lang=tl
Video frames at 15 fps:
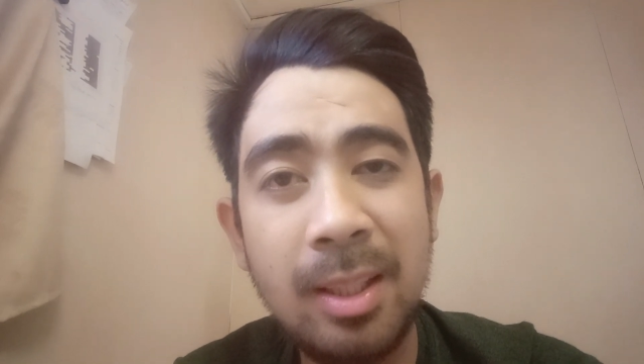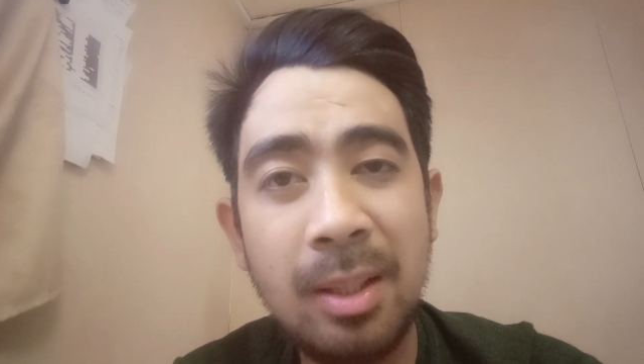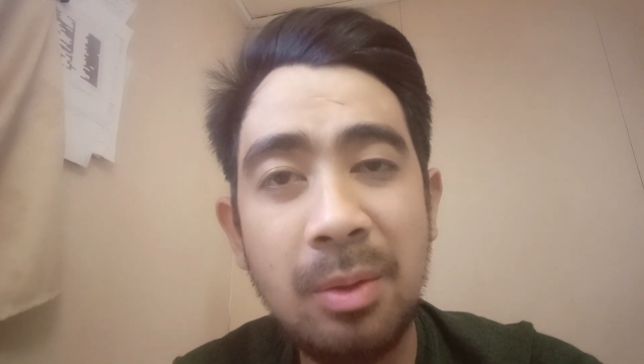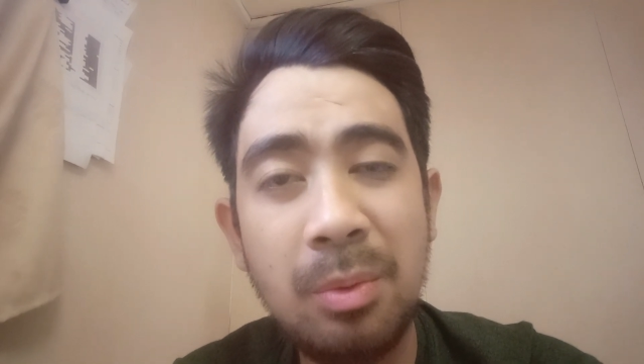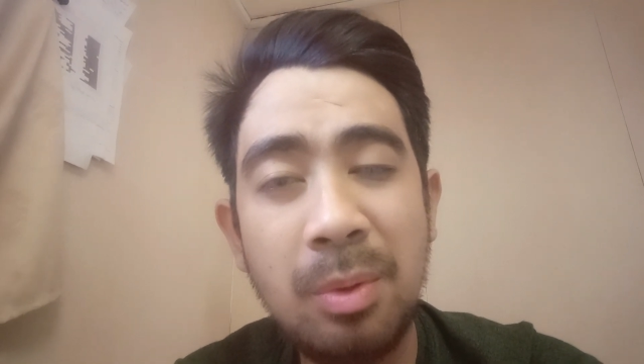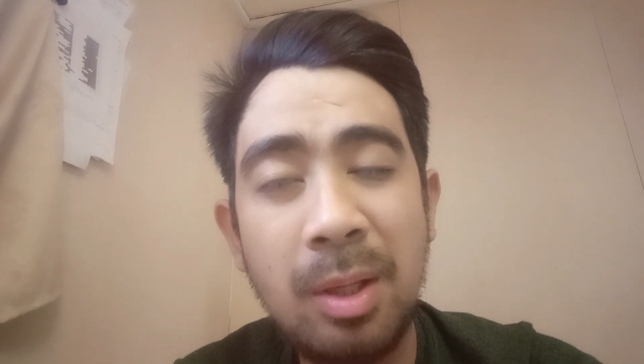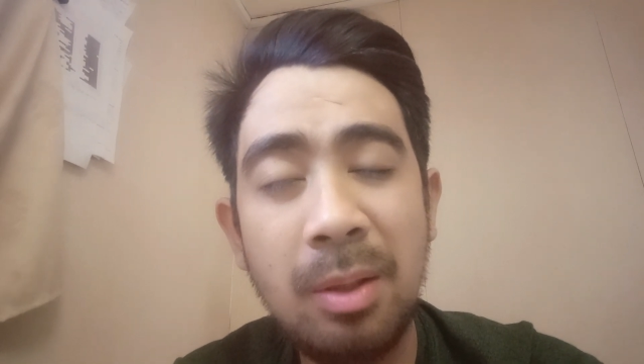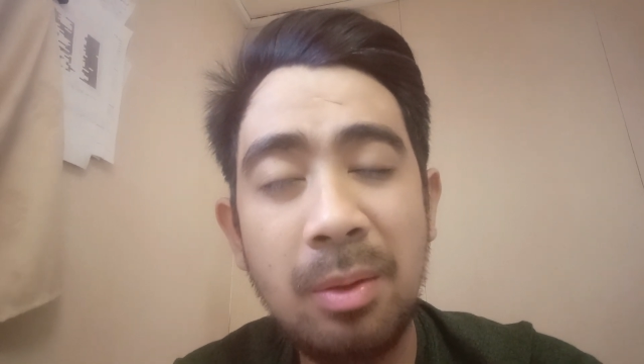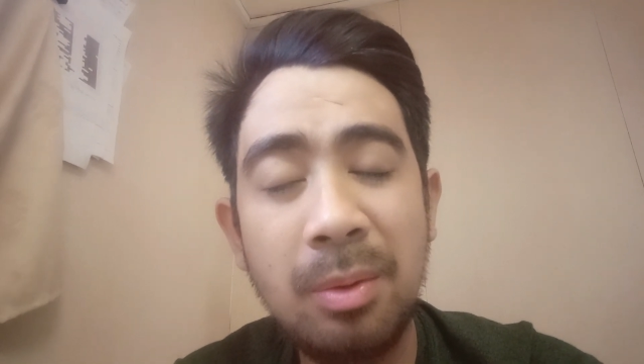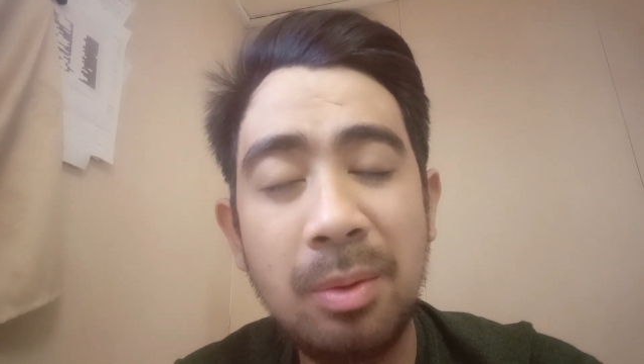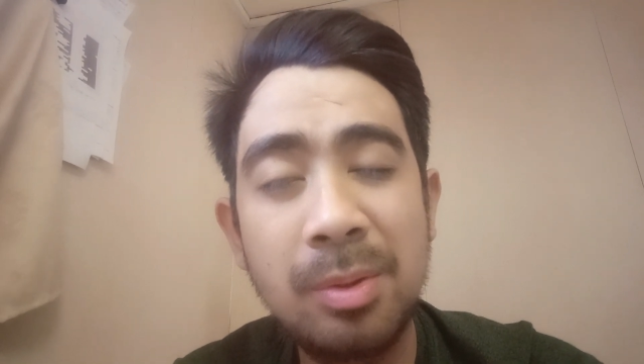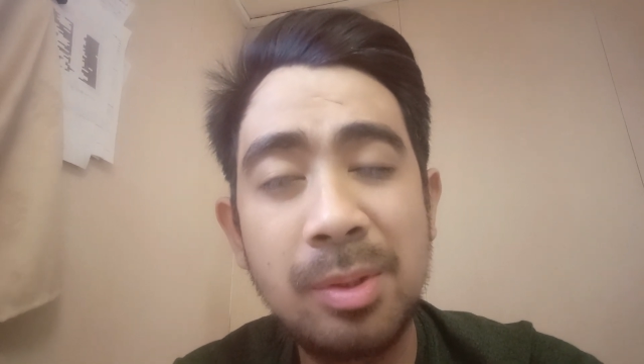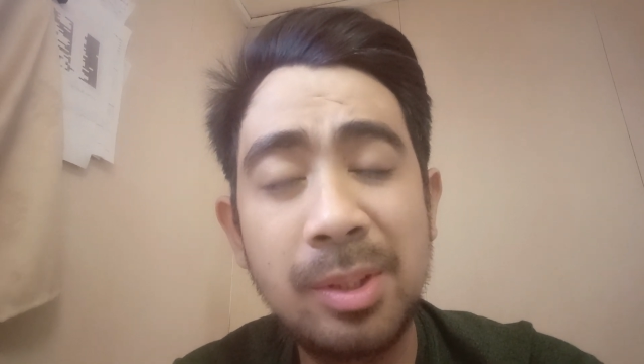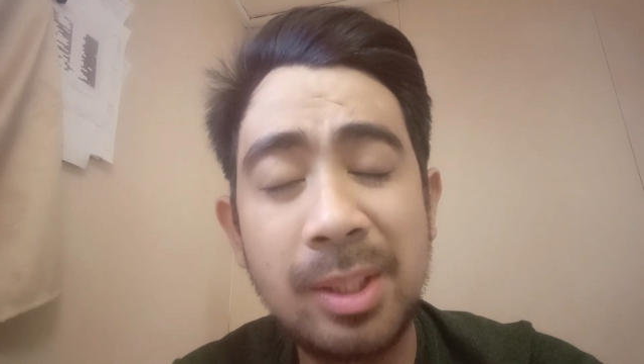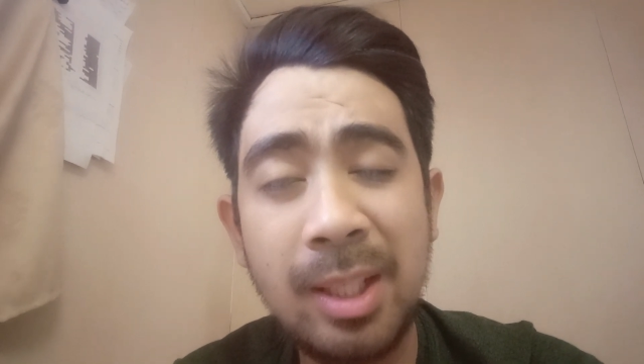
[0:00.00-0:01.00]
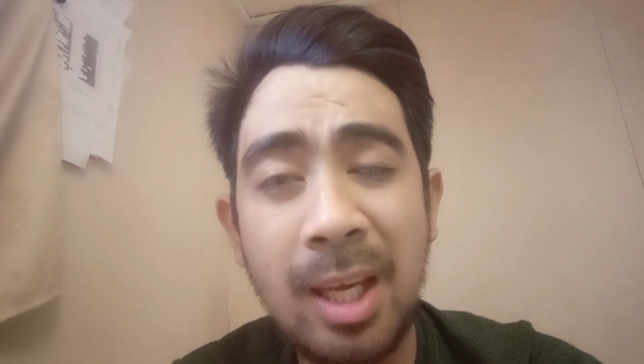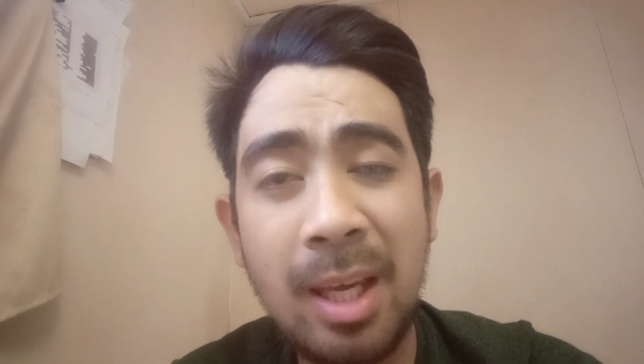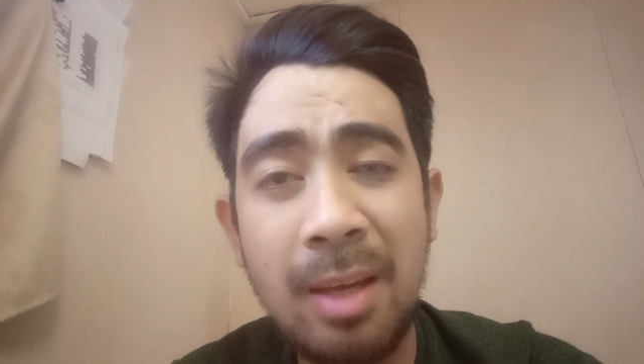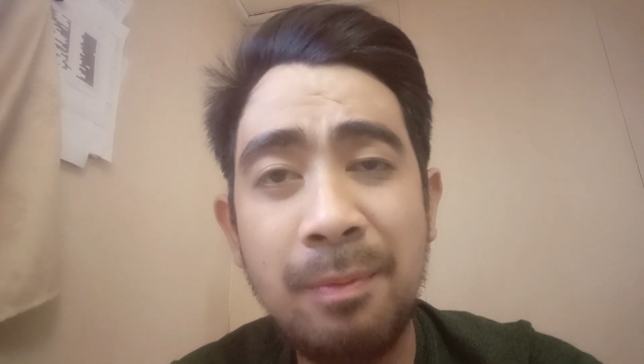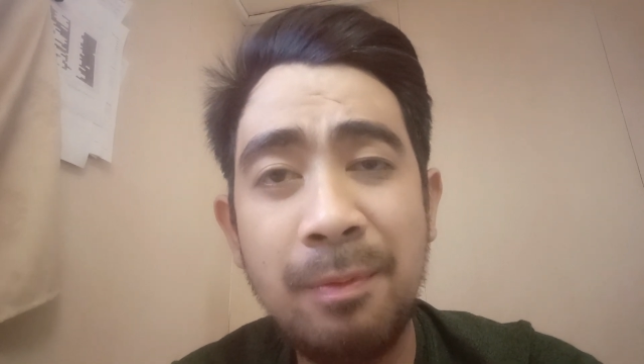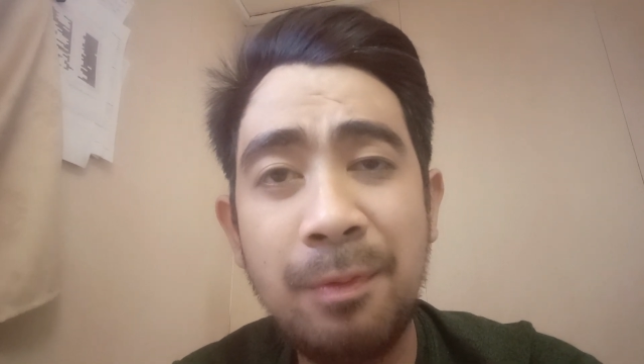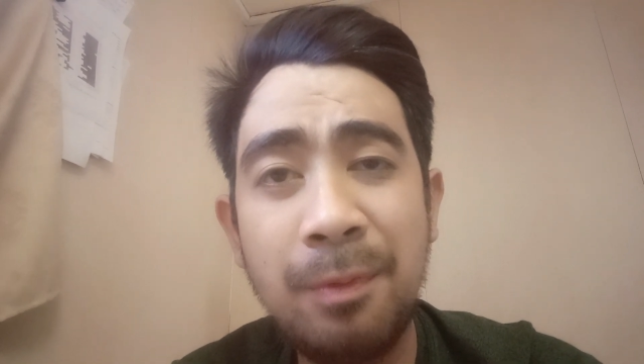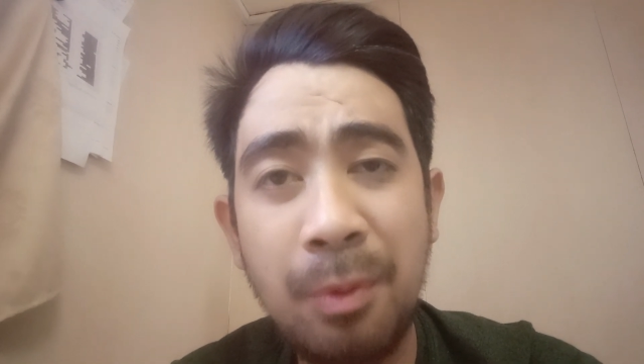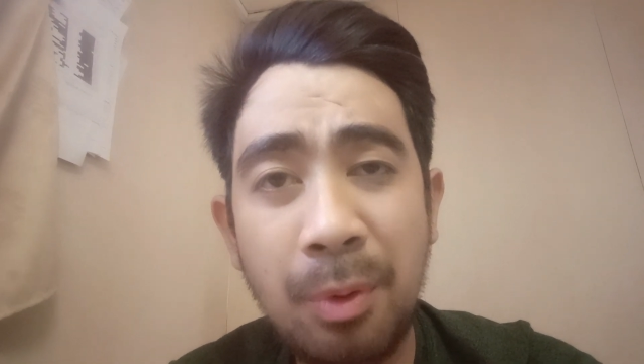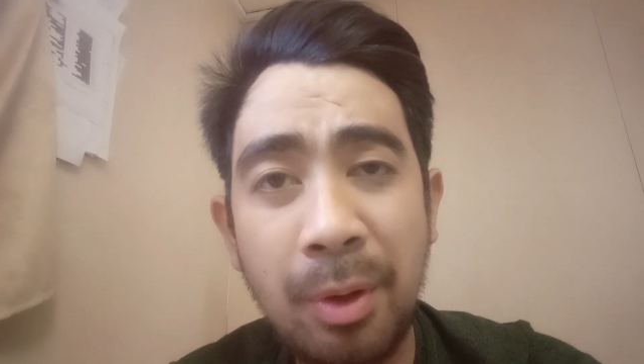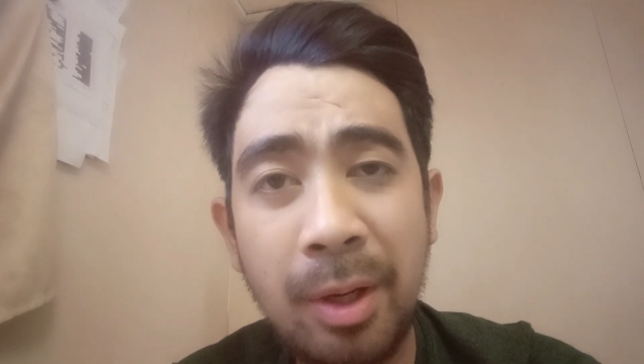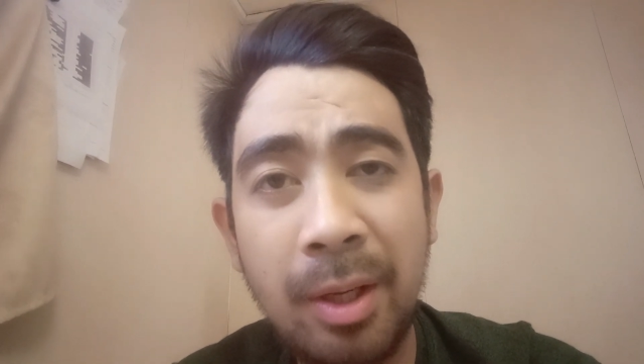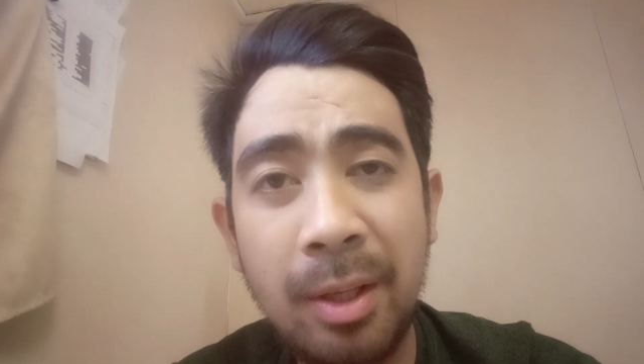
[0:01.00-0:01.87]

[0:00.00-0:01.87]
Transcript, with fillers: nakuha ko, sa game 4